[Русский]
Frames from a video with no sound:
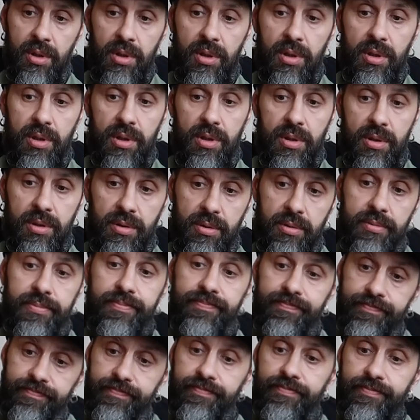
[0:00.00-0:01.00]
э,
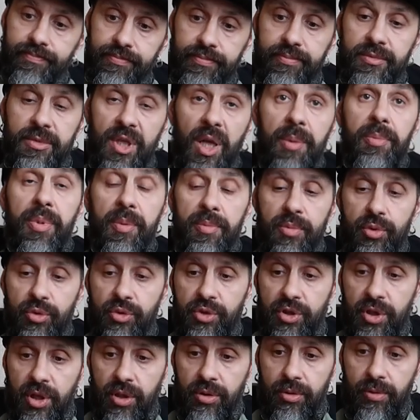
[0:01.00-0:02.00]
не по
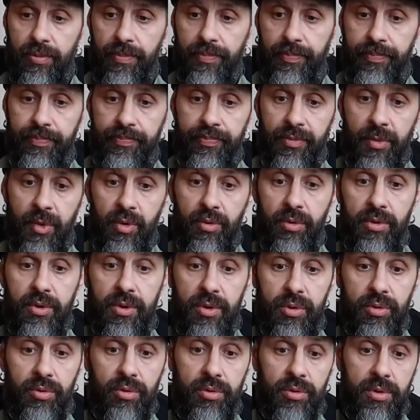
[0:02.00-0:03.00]
бюджету.
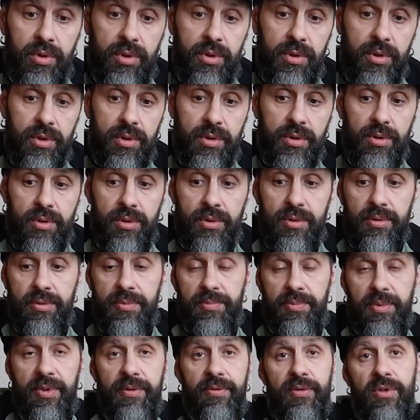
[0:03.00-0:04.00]
Вот. И тут
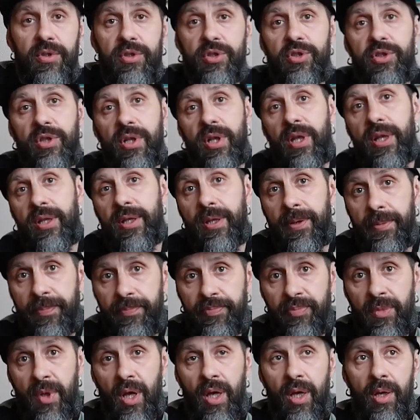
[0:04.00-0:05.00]
э, появилось желание
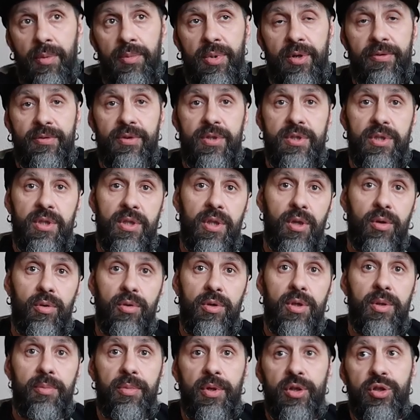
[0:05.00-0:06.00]
провести
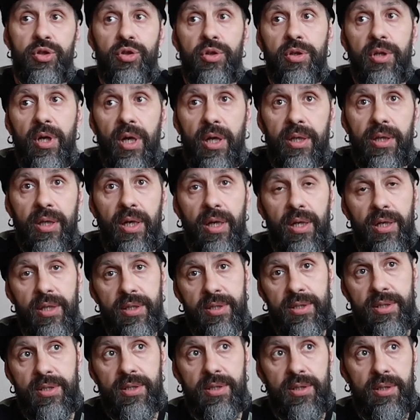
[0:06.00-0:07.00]
такой небольшой
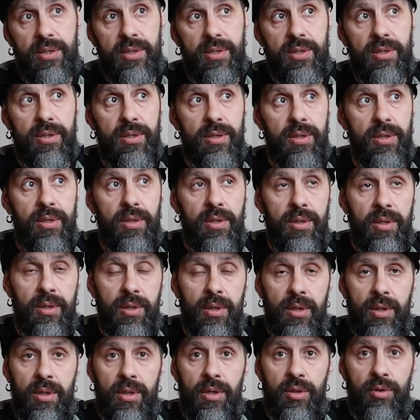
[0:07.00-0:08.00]
анализ э,
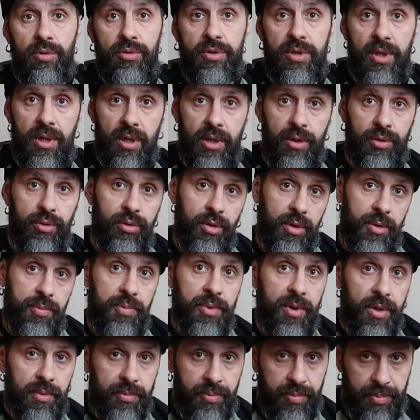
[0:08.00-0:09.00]
людей, которые
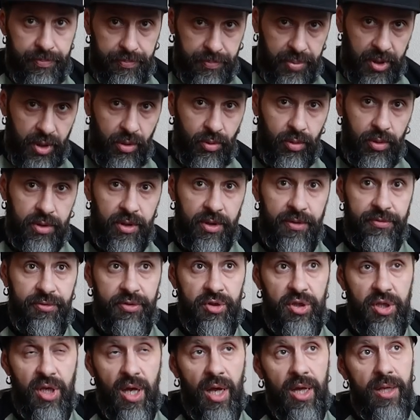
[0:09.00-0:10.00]
пере- приходят
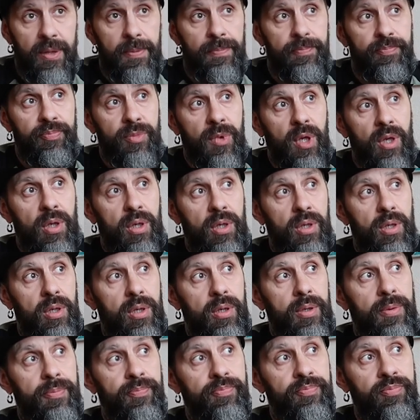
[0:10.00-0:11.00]
в чай,
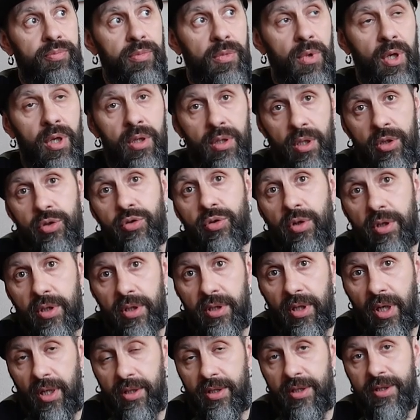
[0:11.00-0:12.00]
э, на что
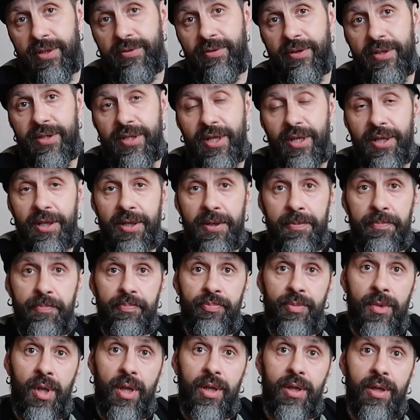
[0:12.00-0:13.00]
они тратят свои деньги,
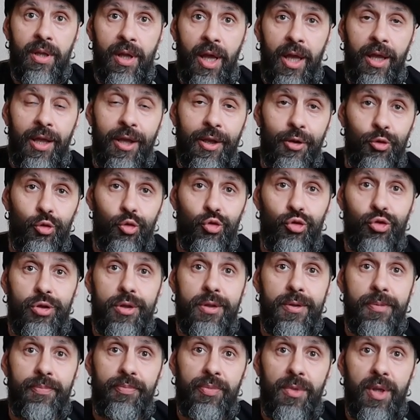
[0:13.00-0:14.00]
на какие
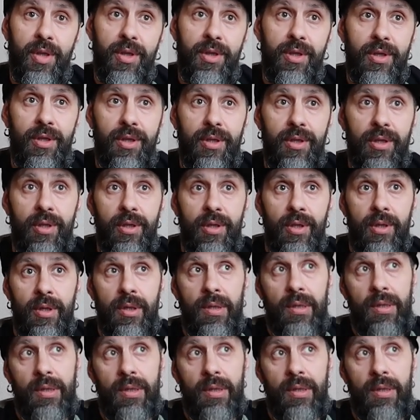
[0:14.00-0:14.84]
нужды, и